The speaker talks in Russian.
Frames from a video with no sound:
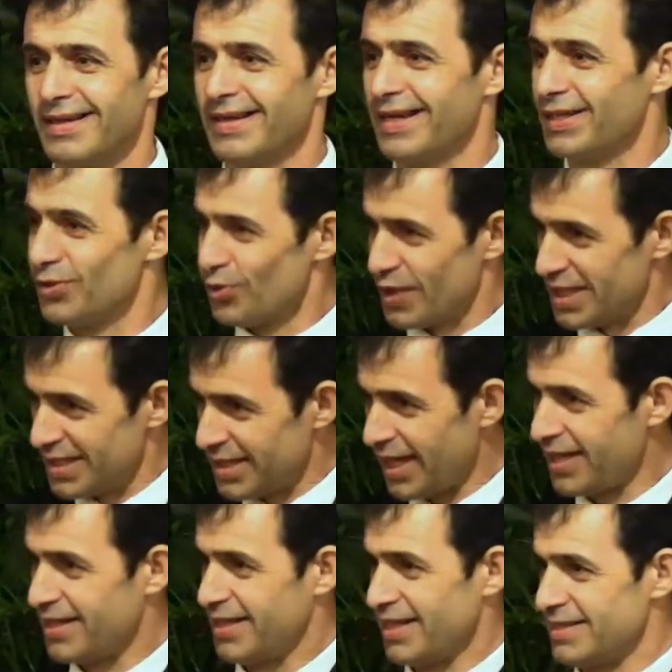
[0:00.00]
который
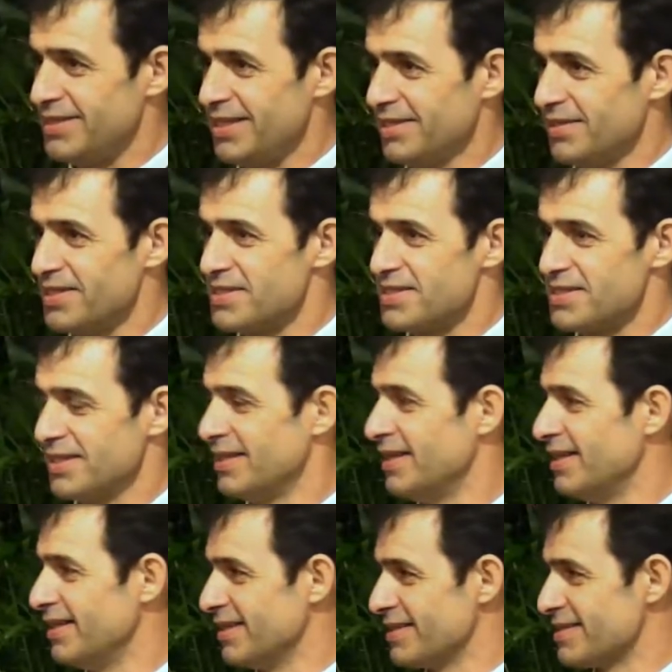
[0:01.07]
так хотелось
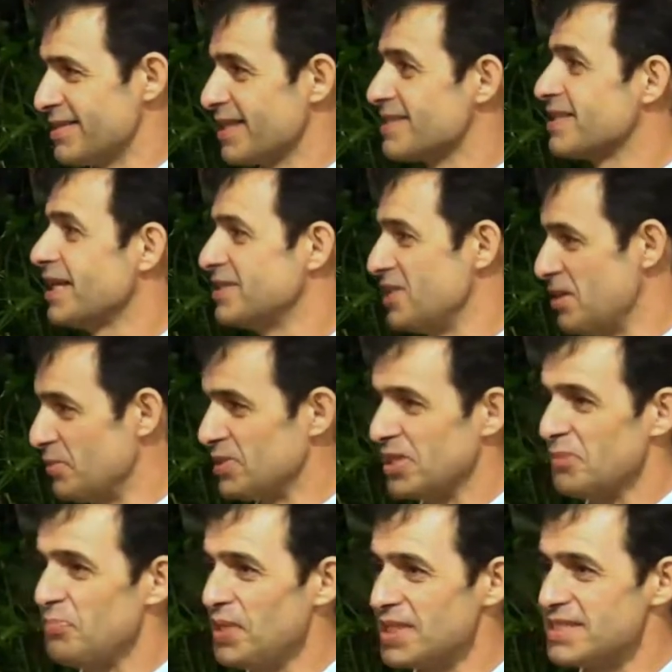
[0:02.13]
создателям
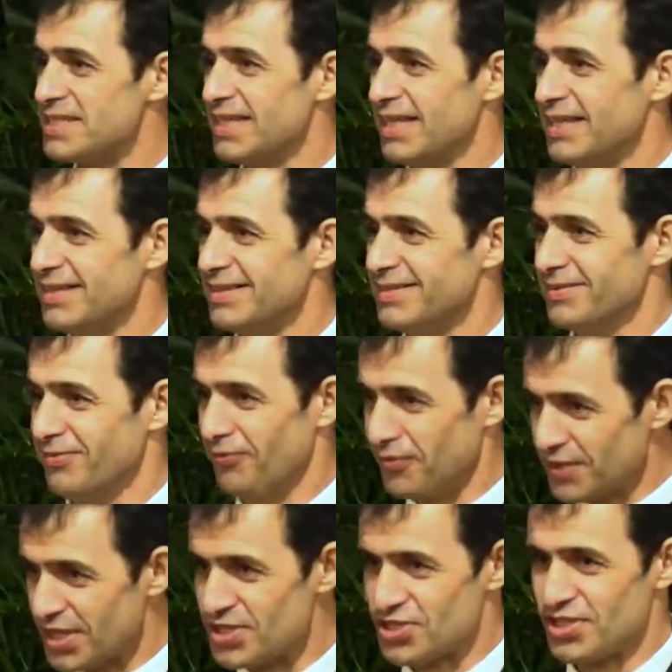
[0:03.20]
этой песни
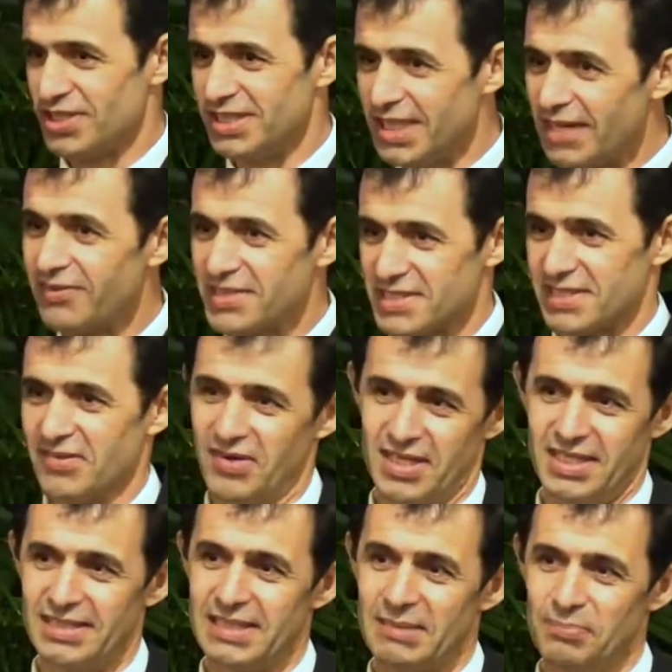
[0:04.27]
вложить да, в
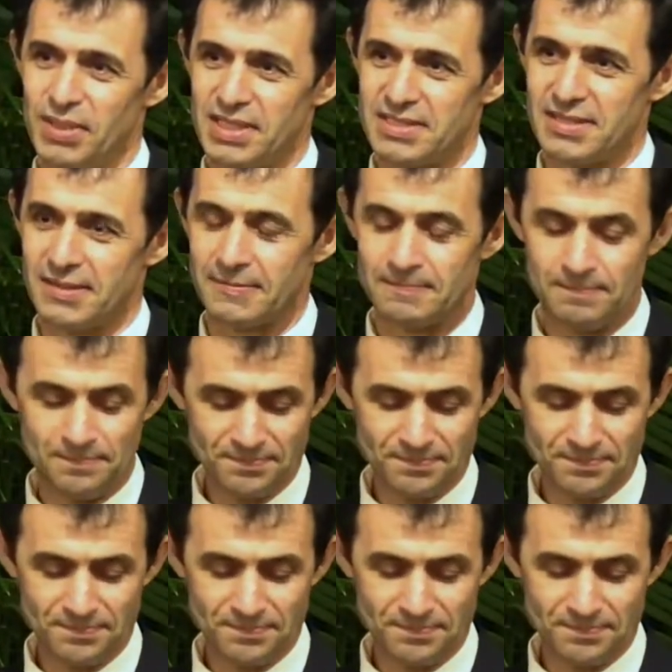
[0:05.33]
основание этой песни –